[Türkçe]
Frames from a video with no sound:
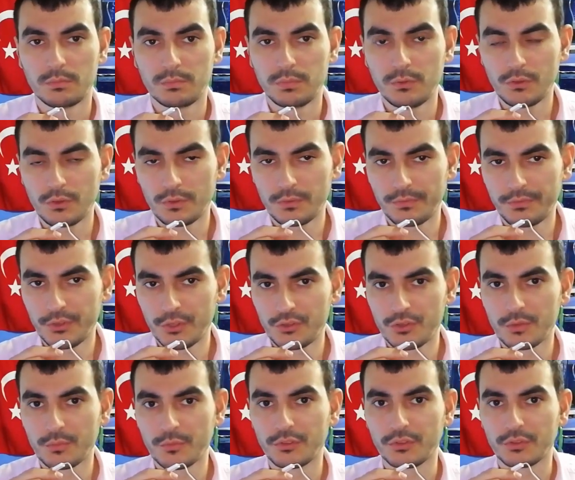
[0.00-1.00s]
Bu
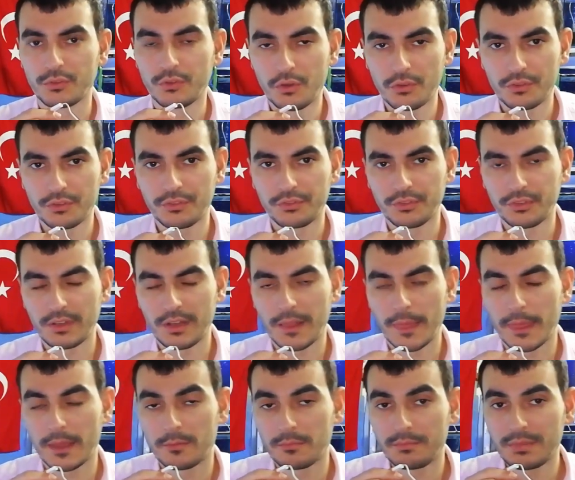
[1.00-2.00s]
videomuzun konusu
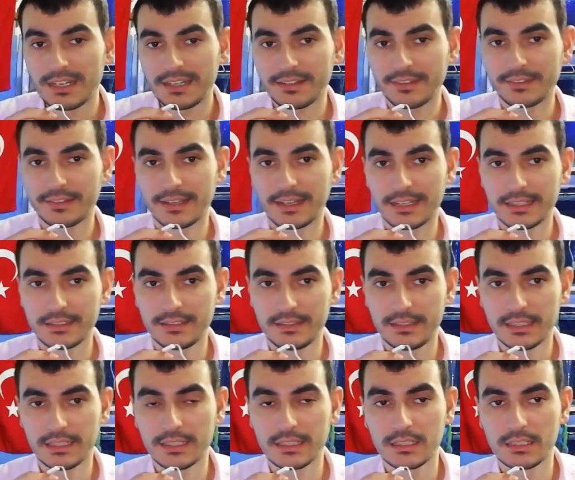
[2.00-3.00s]
bir
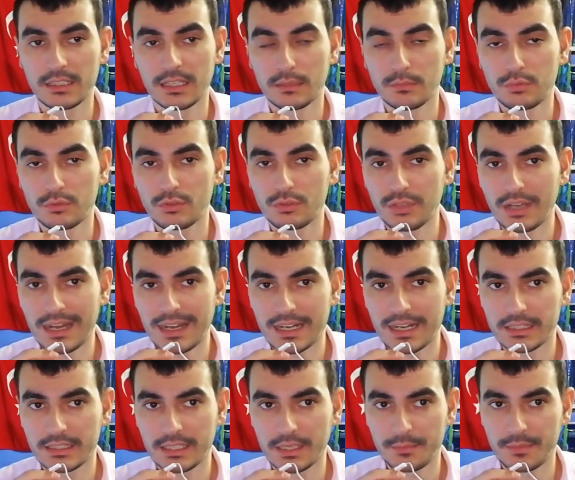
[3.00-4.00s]
saatte kabuklu
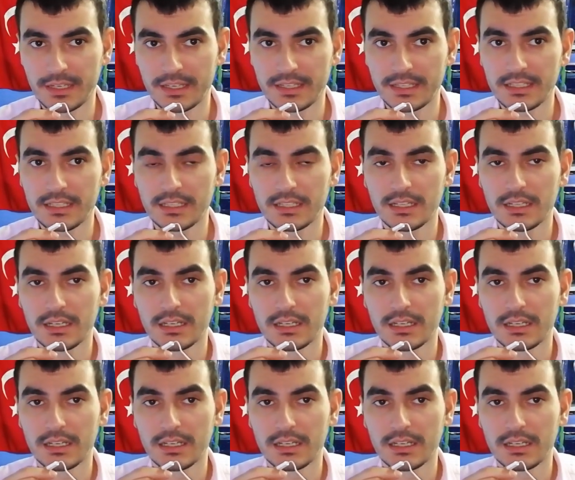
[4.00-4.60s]
artemiyeyi